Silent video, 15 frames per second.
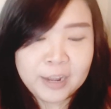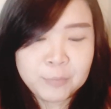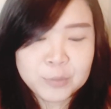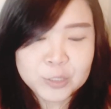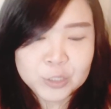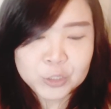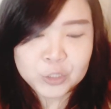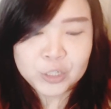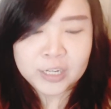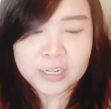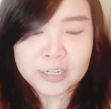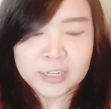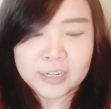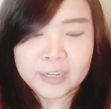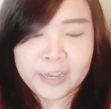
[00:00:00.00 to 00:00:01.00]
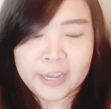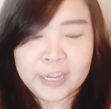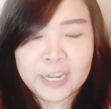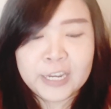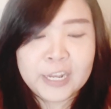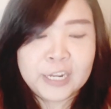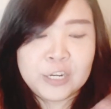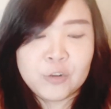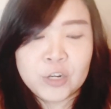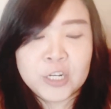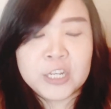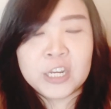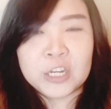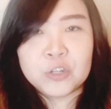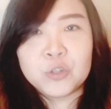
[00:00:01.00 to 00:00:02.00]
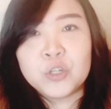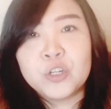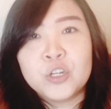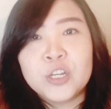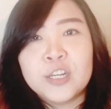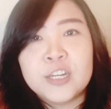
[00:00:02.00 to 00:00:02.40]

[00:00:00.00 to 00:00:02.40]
Abis itu uh, kayaknya tinggal di luar negeri tuh